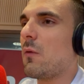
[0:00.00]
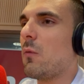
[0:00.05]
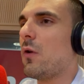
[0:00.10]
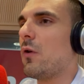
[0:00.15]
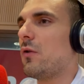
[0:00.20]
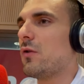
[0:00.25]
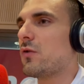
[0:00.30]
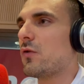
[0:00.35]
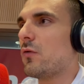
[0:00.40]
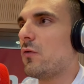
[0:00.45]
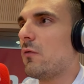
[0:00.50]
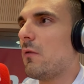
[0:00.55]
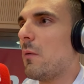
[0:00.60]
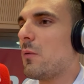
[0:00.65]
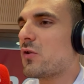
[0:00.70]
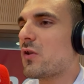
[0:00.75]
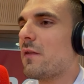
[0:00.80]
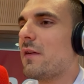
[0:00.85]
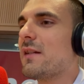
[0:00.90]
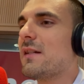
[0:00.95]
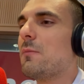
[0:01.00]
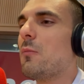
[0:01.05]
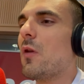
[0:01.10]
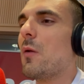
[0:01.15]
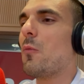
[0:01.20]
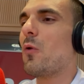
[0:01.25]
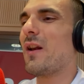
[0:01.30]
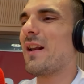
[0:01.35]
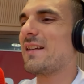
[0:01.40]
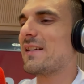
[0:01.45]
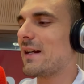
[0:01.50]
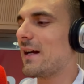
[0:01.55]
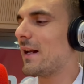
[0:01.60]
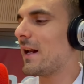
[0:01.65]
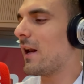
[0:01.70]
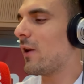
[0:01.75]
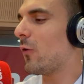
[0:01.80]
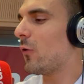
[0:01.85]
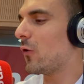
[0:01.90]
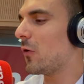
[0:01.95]
bueno, esto vamos a ver si podemos rascar
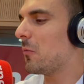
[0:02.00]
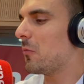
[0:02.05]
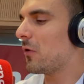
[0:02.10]
algo, ¿no?